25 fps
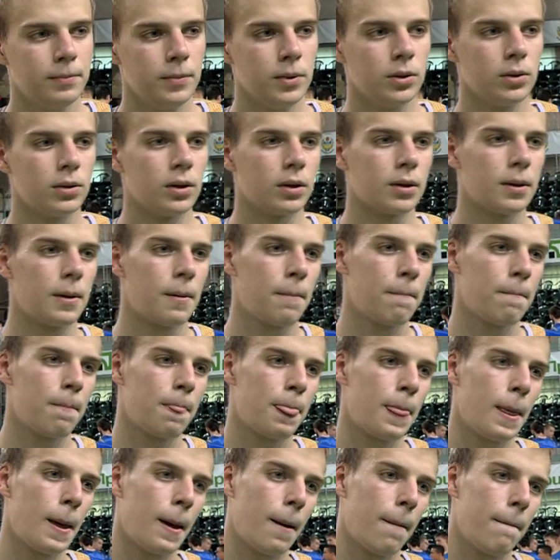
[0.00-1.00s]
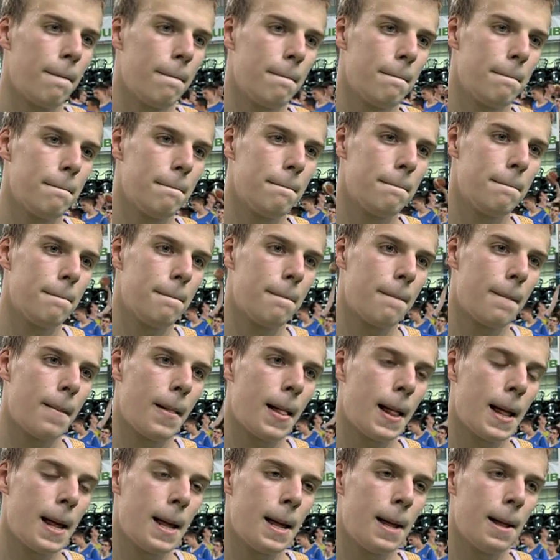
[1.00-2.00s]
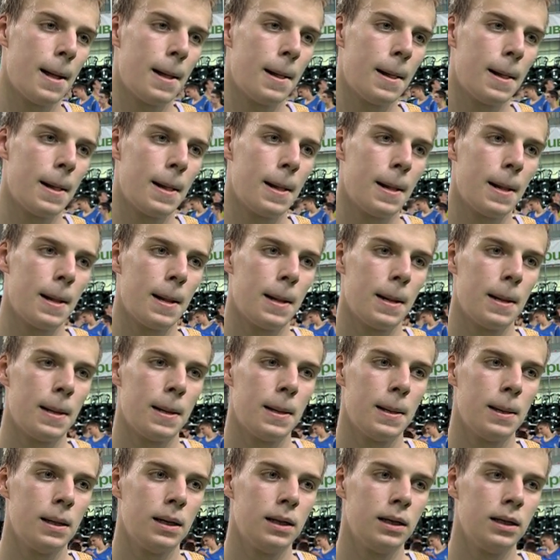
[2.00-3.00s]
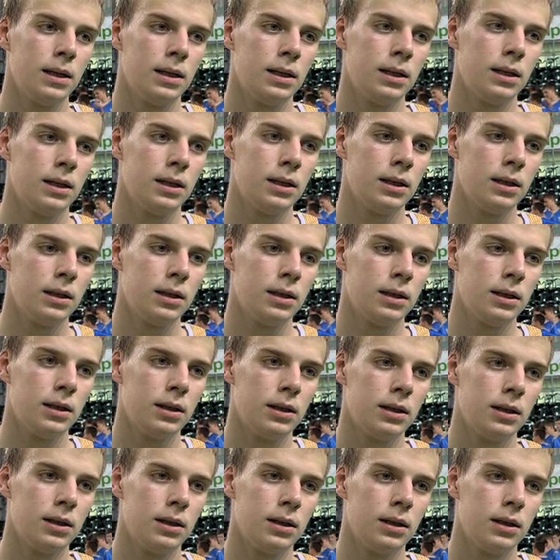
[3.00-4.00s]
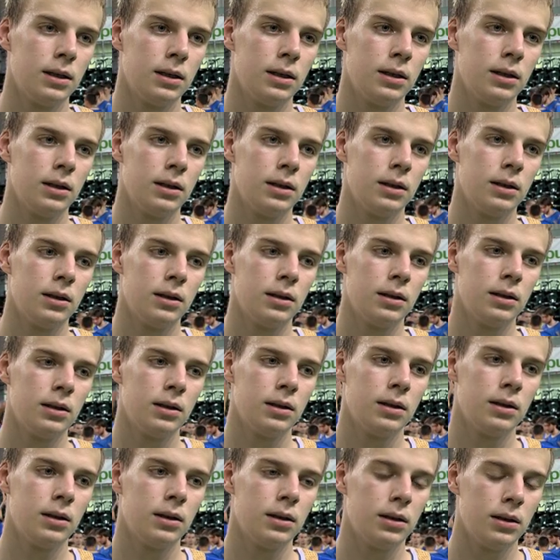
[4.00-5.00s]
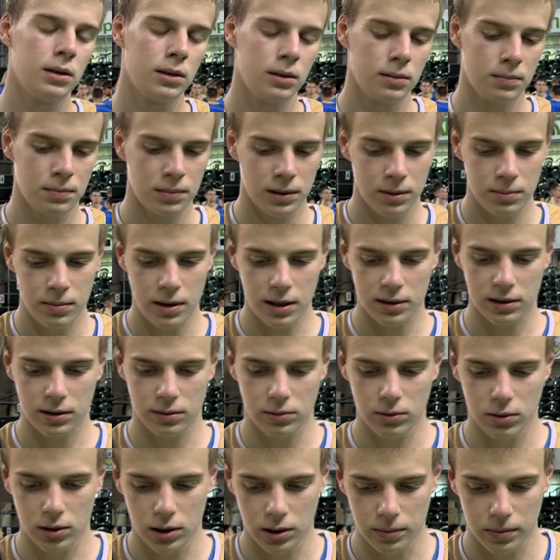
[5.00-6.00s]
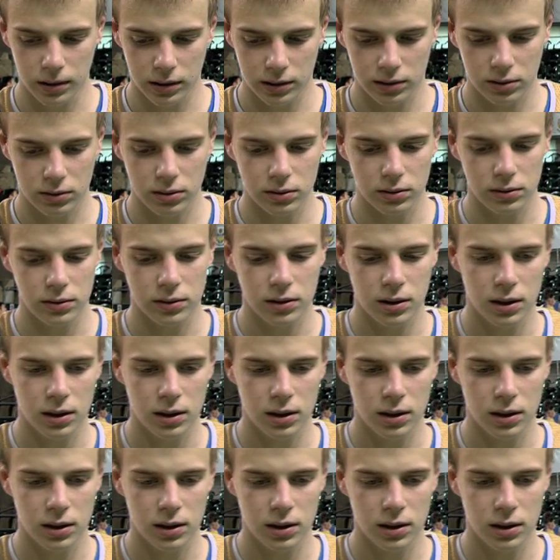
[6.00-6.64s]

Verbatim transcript: Вот ну, так. Э, о, своей, о своей личной игре сегодня, что, что не получалось? Промазал много бросков.